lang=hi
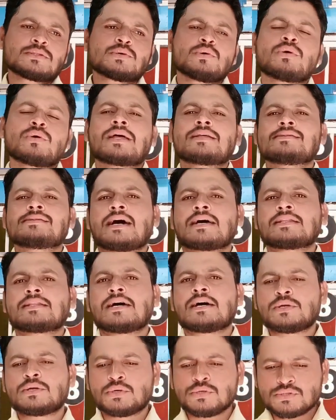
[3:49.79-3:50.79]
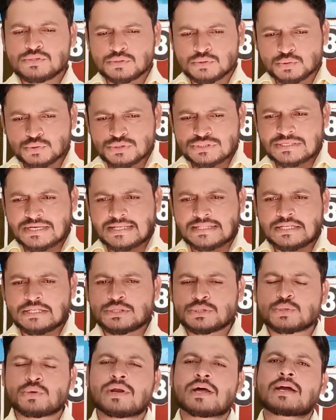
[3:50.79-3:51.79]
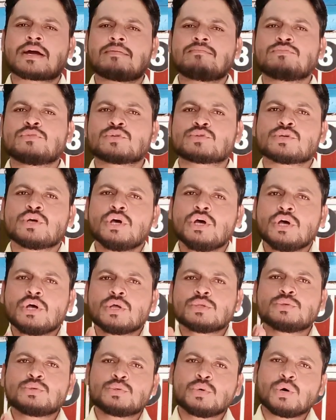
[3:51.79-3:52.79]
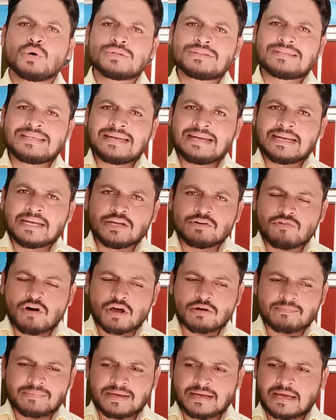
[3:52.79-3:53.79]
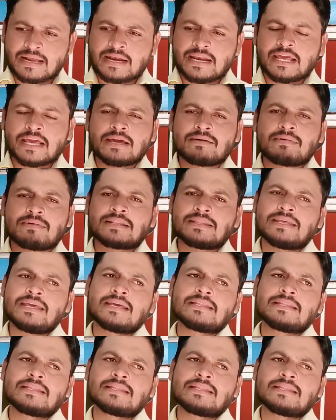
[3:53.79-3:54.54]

थोड़ा ज़्यादा डोज दूसरे दिन थोड़ा कम डोज दो दिन डिवॉर्मिंग करने के बाद